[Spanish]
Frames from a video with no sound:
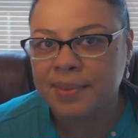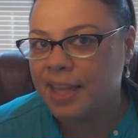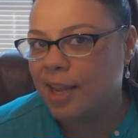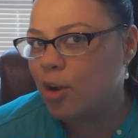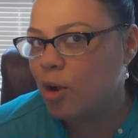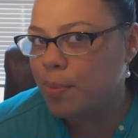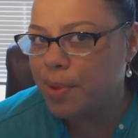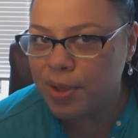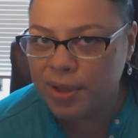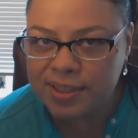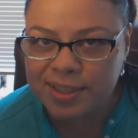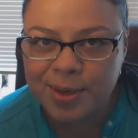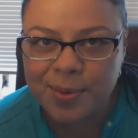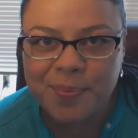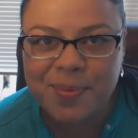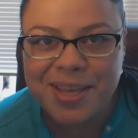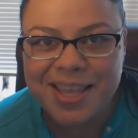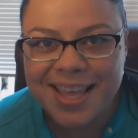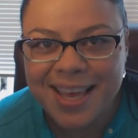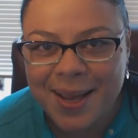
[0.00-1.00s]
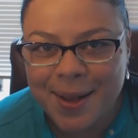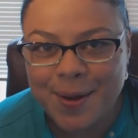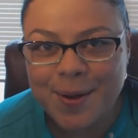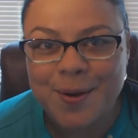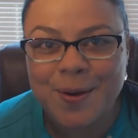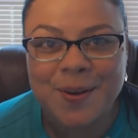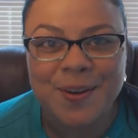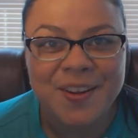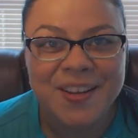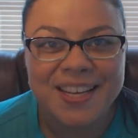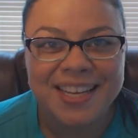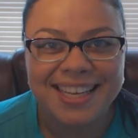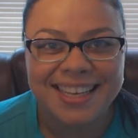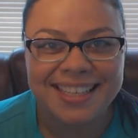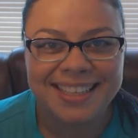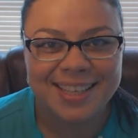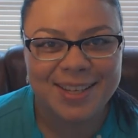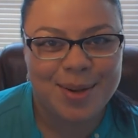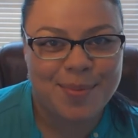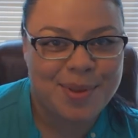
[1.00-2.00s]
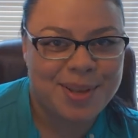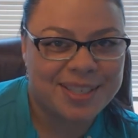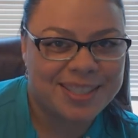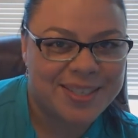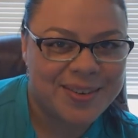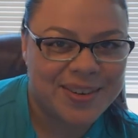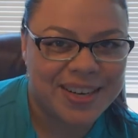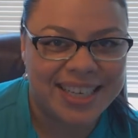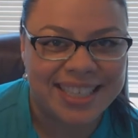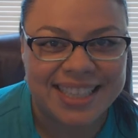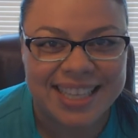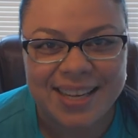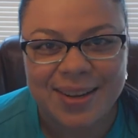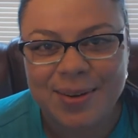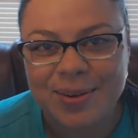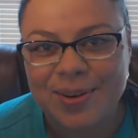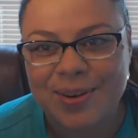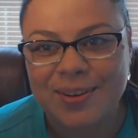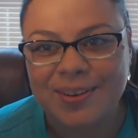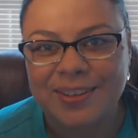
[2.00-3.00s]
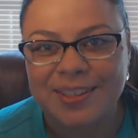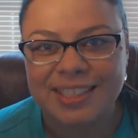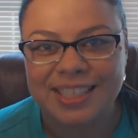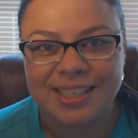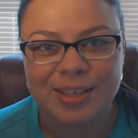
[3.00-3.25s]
tengo miedo de hacer un video, eh, tengo miedo de hacer un artículo,